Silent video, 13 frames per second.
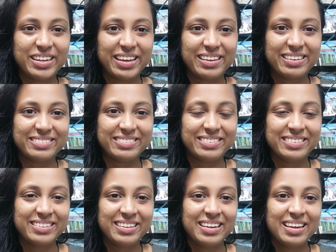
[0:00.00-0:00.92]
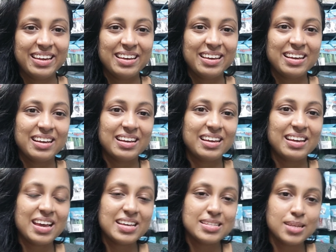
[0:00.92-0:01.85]
टैकल
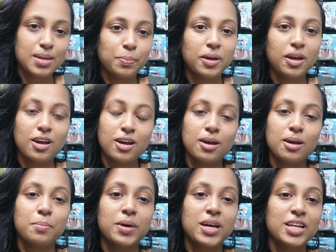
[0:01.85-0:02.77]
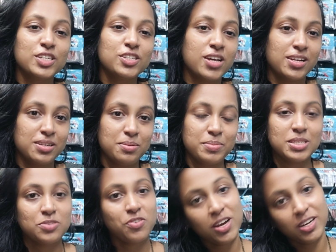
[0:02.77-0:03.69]
गाइस आपका हमारे चैनल
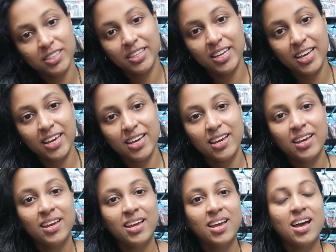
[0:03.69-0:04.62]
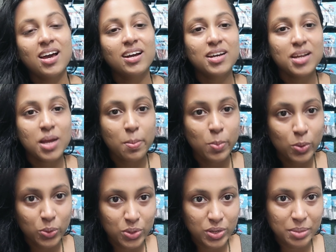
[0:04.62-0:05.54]
में स्वागत है अगर आप
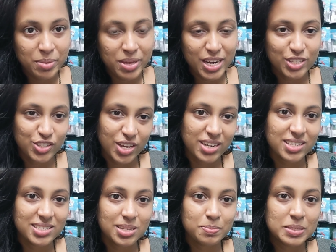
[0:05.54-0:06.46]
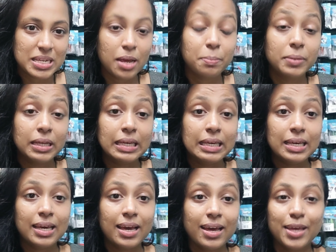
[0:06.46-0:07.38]
लोगों ने मेरा चैनल सब्सक्राइब नहीं
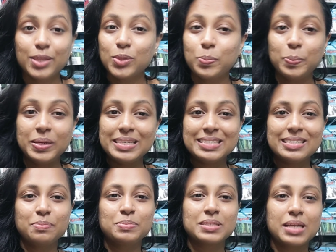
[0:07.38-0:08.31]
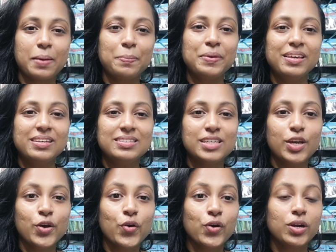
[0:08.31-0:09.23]
किया है तो प्लीज़ सब्सक्राइब
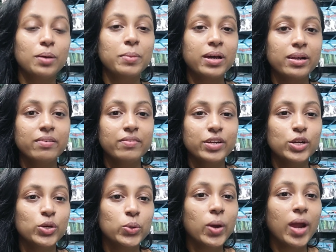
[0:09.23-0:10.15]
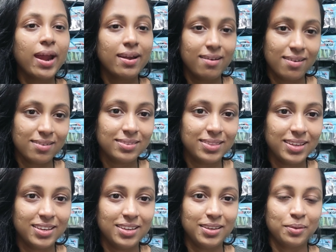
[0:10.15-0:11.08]
कीजिए और हमारा वीडियो एंड तक
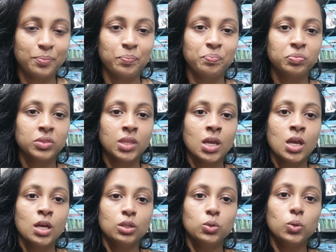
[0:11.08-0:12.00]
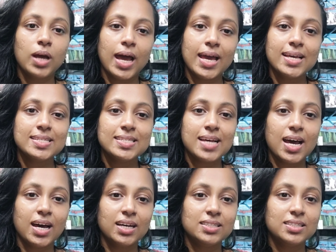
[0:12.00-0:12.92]
देखिए तो गाइस
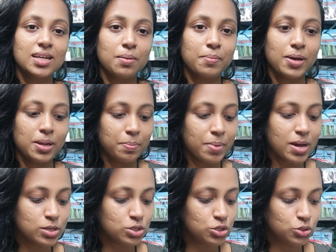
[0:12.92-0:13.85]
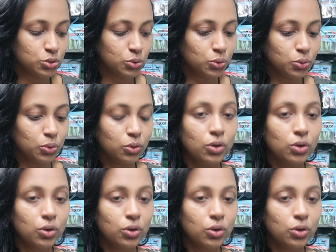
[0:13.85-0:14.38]
आज हमारे पास जो